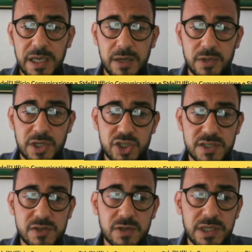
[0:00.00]
è un
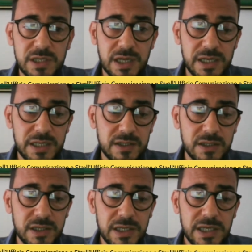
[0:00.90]
accesso
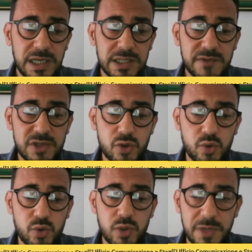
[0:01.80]
internet
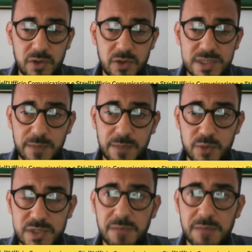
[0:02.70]
attraverso cui per noi sarà
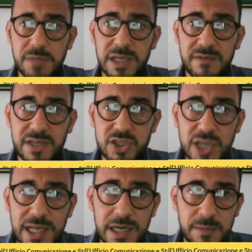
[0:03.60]
possibile
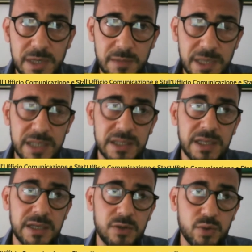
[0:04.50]
viaggiare
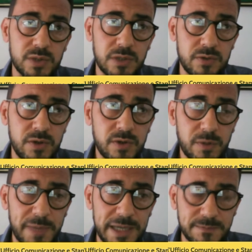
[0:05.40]
liberamente in tutta l'Unione
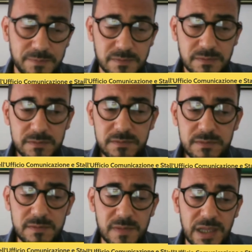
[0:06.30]
Europea
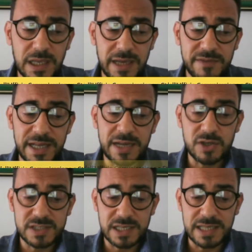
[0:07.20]
e avere i
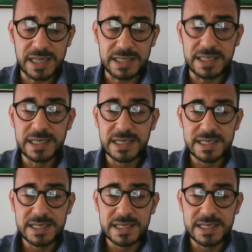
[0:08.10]
nostri dati